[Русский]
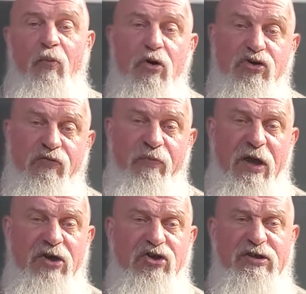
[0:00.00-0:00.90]
может в
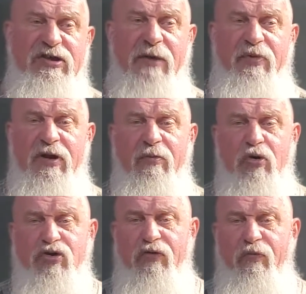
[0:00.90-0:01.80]
меньшей степени,
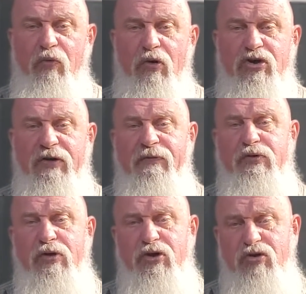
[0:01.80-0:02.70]
может в большей.
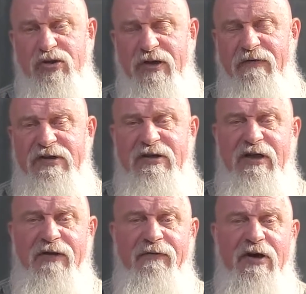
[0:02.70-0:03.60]
Все еще
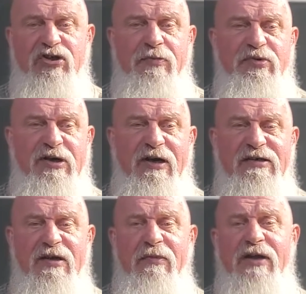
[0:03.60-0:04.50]
зависит от вашей
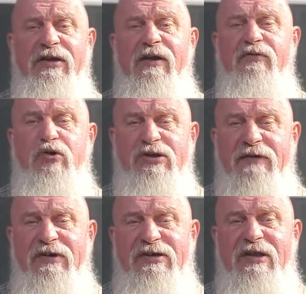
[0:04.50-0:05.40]
психосоматики, все
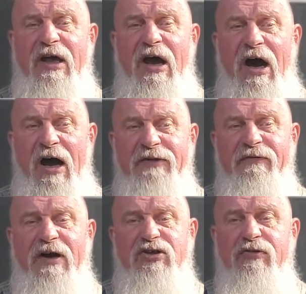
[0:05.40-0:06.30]
зависит от
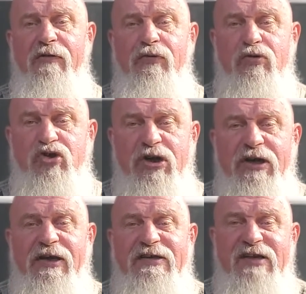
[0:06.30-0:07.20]
вашего
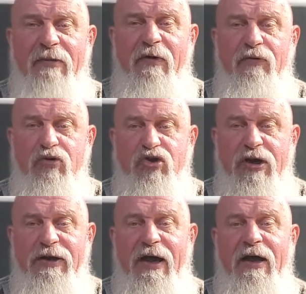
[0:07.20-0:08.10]
внушения,
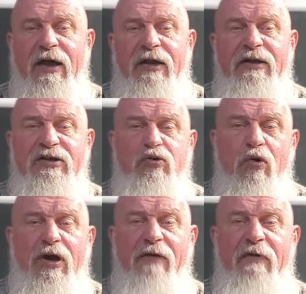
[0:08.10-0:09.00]
самовнушения,
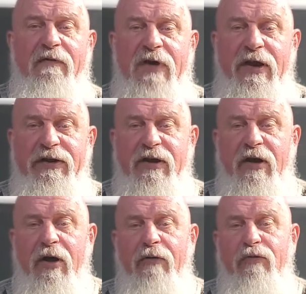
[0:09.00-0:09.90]
насколько вы
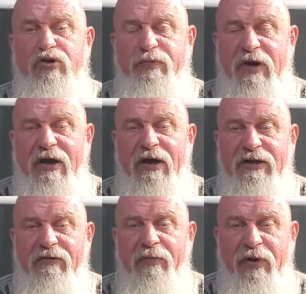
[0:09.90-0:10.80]
верите в успех
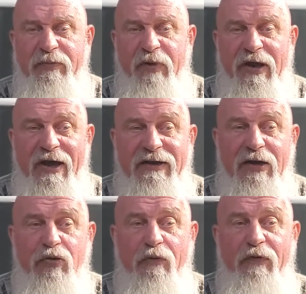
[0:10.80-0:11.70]
этого
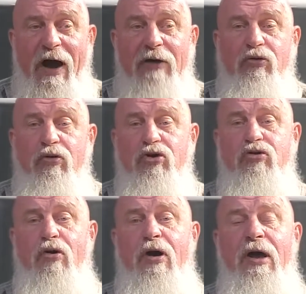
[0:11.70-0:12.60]
предприятия. Но факт то,
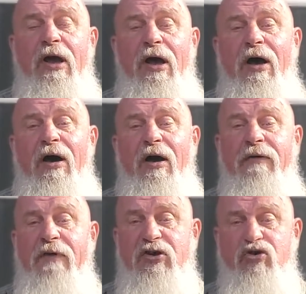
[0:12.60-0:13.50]
что э,
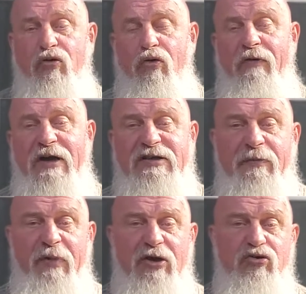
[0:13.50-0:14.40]
к вечеру у вас
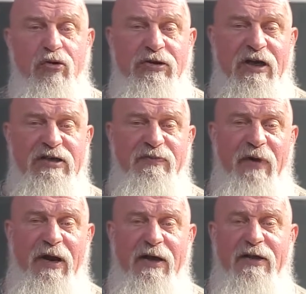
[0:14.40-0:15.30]
опять что-то
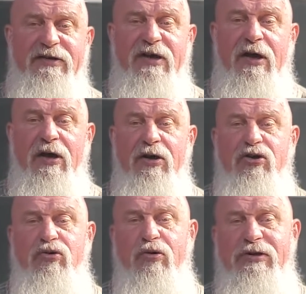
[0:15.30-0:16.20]
разболелось,
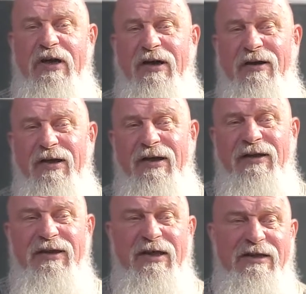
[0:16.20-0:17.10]
что-то
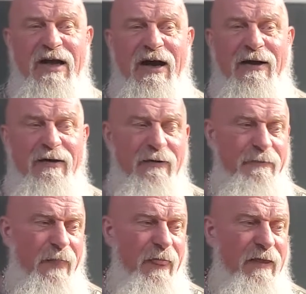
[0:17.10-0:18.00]
не так,
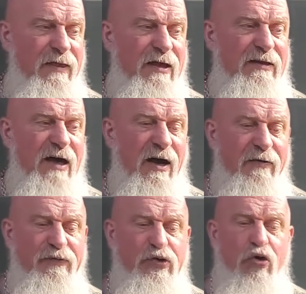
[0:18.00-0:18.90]
не
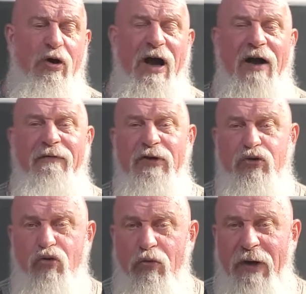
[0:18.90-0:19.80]
так все, как вы
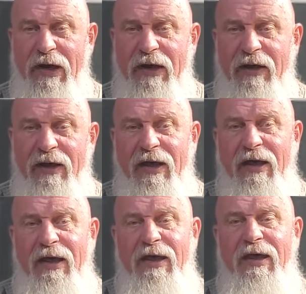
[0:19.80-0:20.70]
думали,
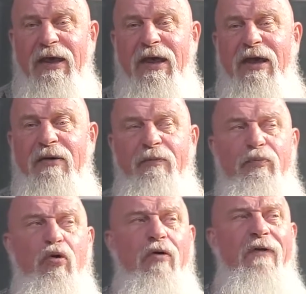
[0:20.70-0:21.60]
и
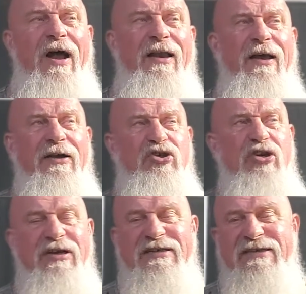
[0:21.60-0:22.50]
буквально
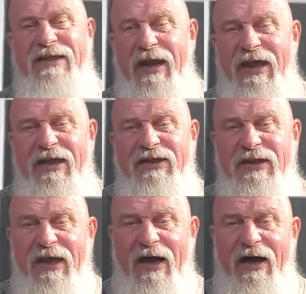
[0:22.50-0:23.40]
через три
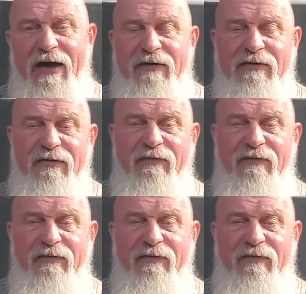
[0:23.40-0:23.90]
дня